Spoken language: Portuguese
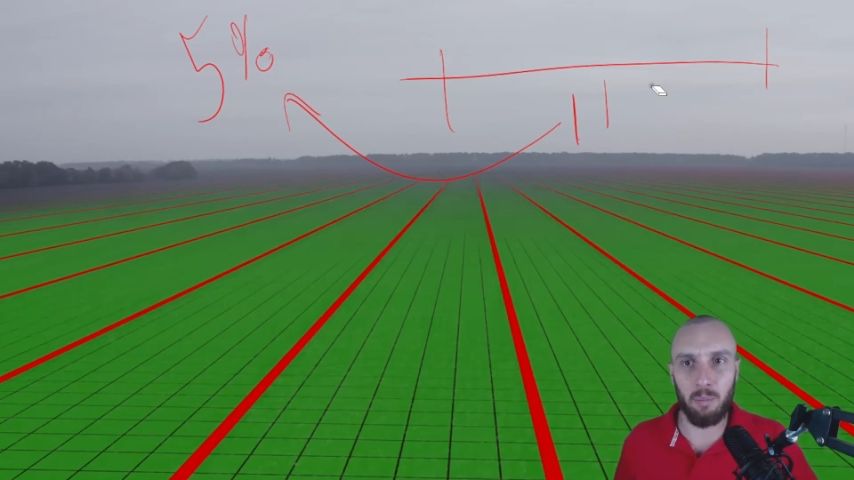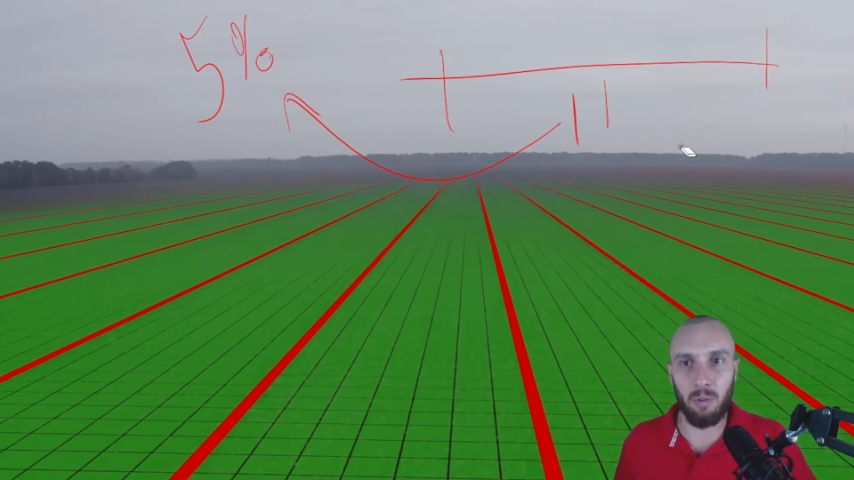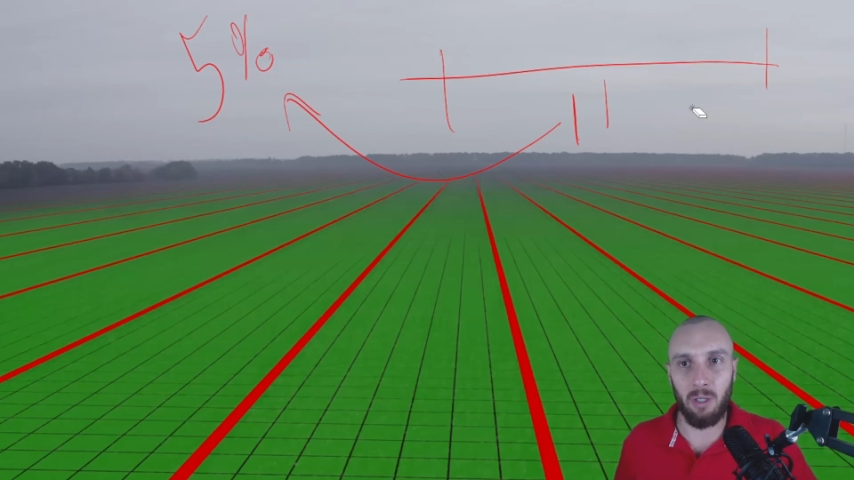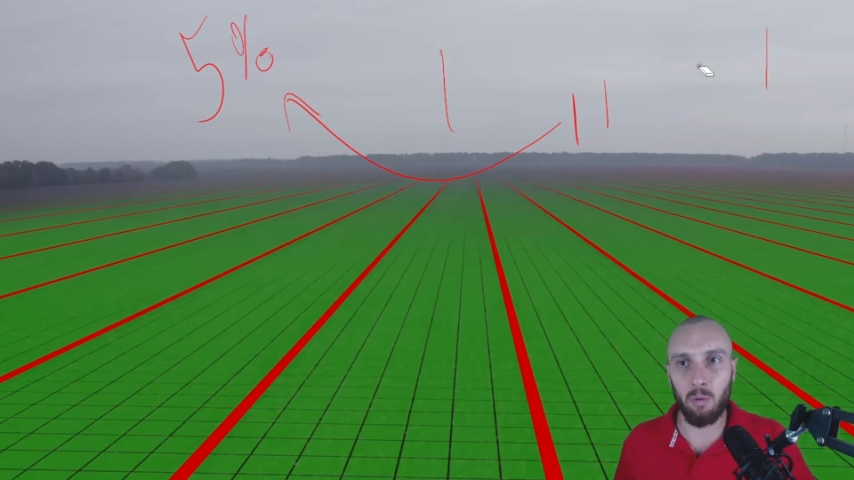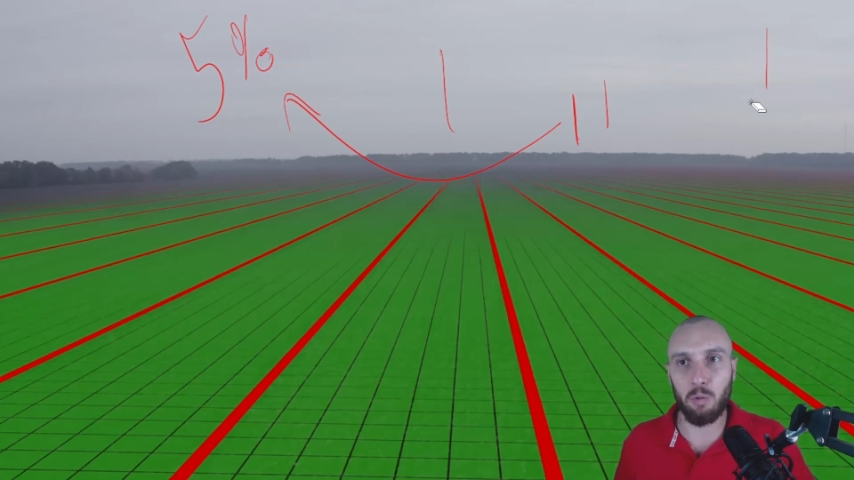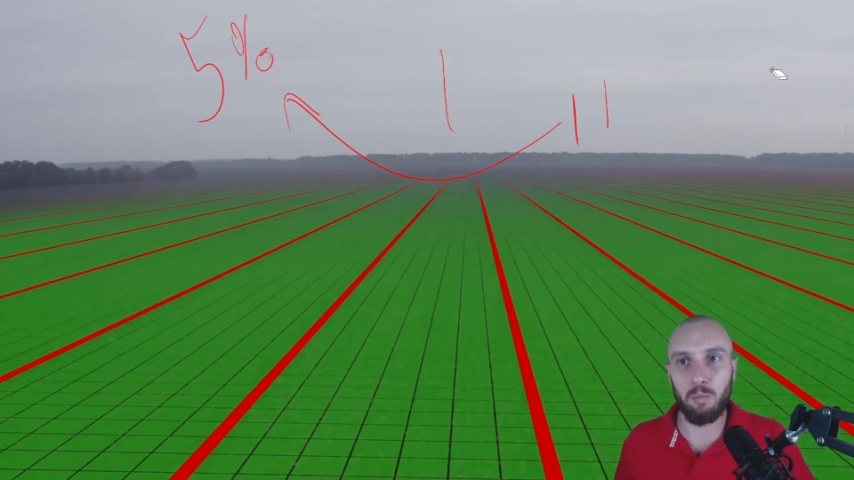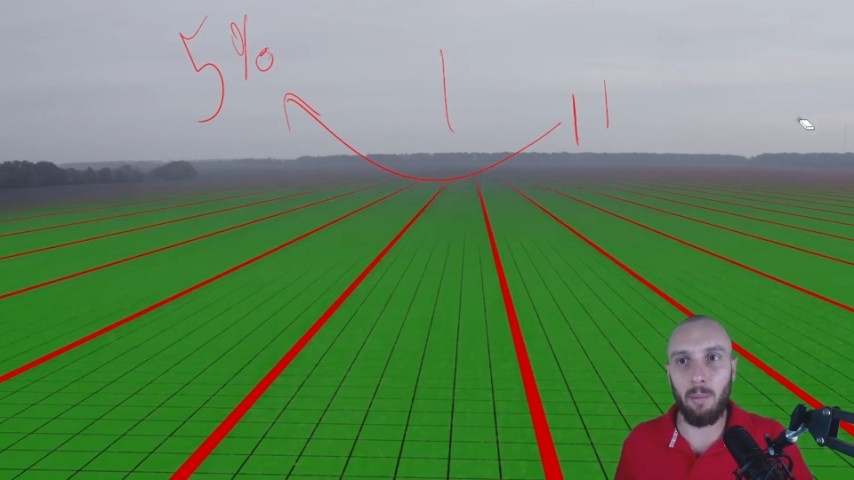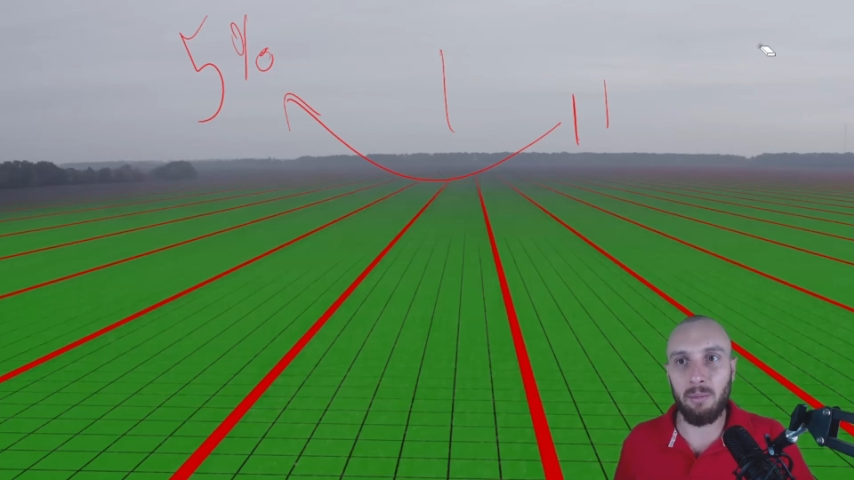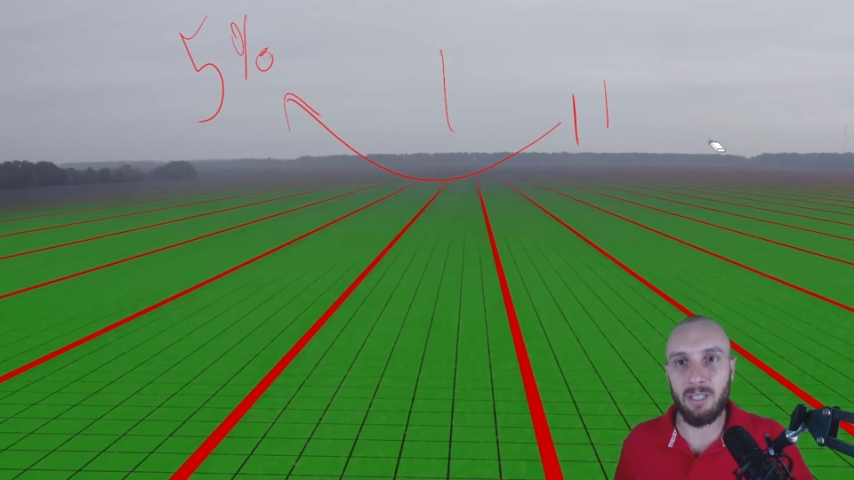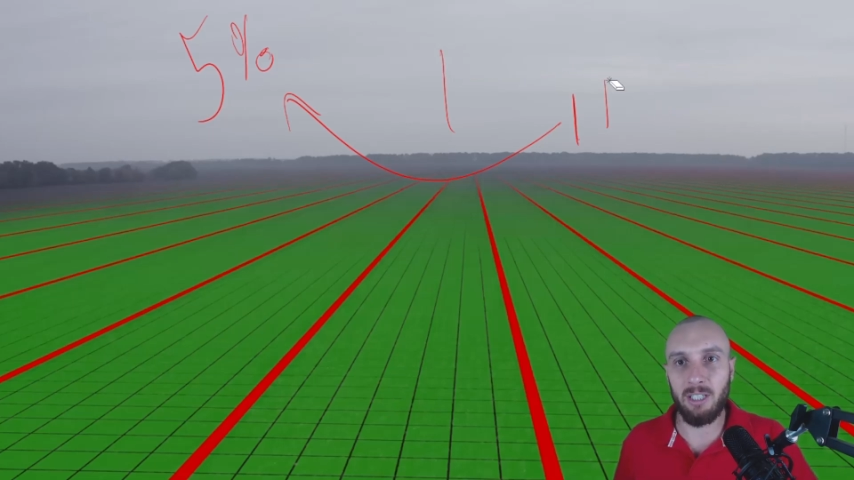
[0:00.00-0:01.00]
porque um dos
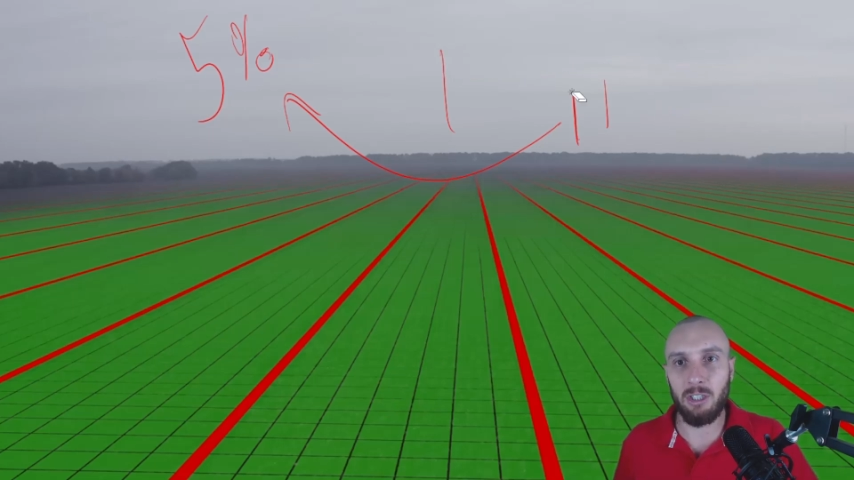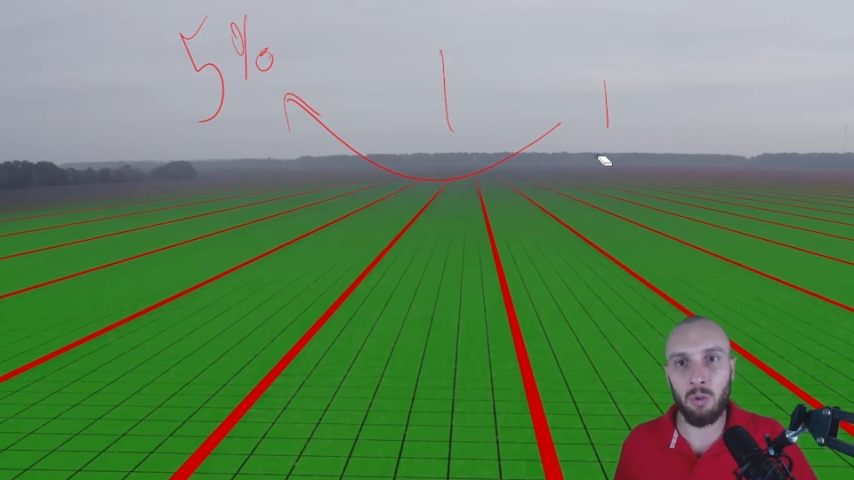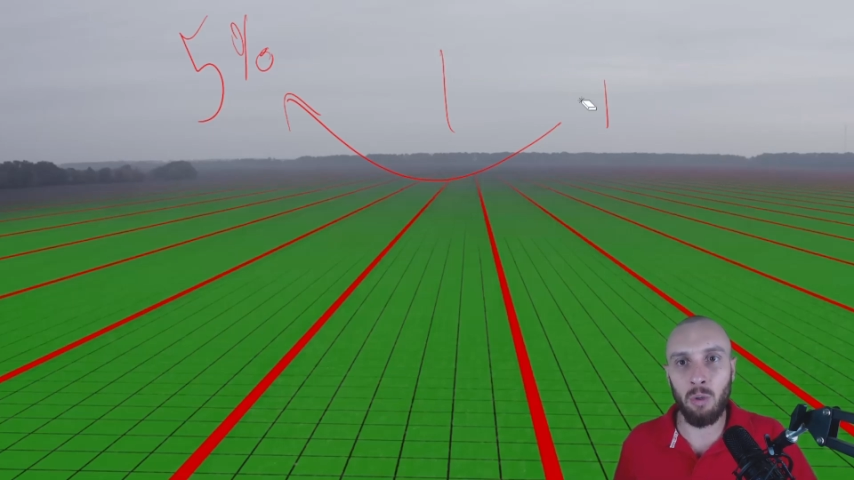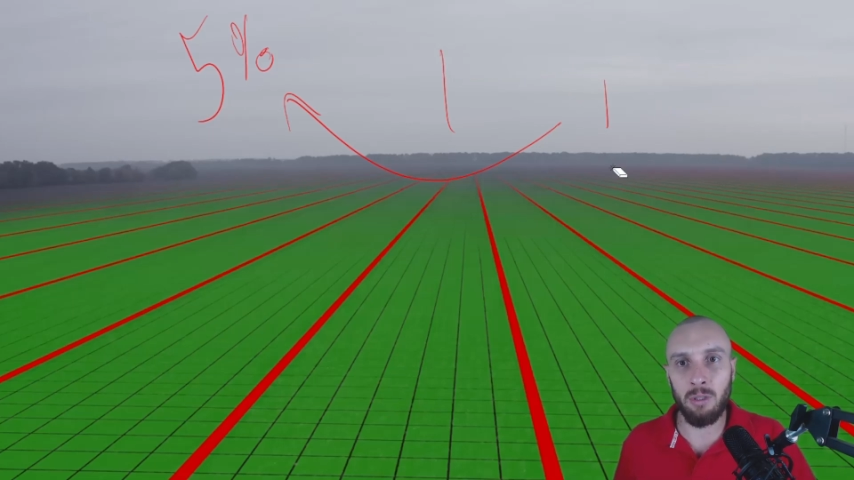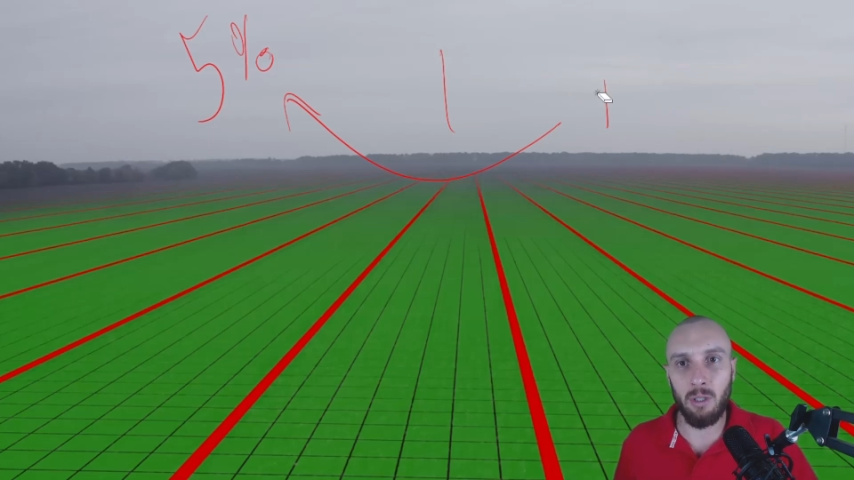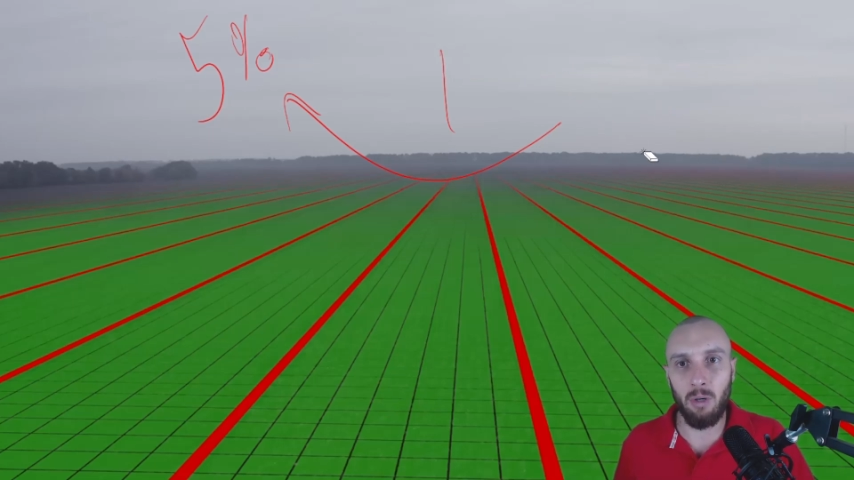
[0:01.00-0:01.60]
problemas que a gente encontra